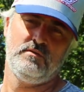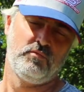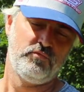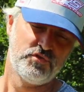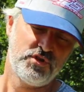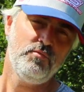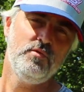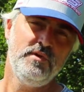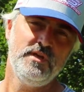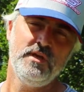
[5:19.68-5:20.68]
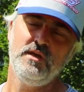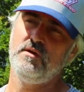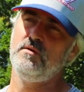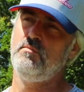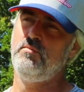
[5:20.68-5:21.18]
Donc faut jamais oublier,
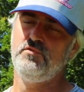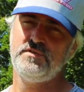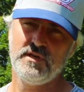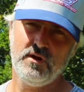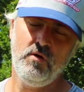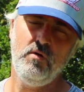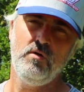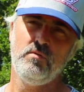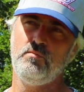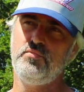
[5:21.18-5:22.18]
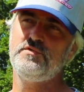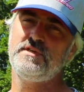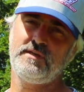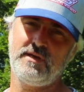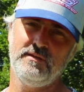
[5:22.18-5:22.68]
plus c'est grand, plus
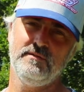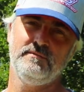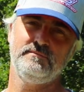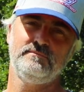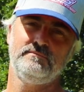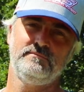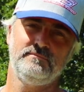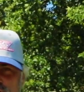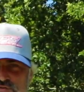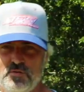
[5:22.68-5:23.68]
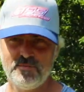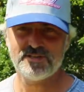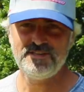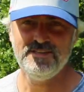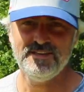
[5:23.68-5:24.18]
ça traîne. Je vous
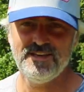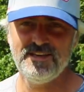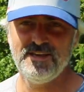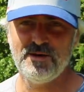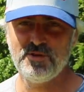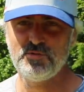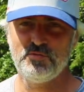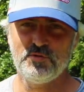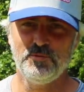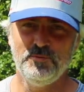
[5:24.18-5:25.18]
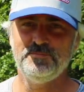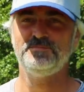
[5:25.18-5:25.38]
remercie et à bientôt sur l'eau.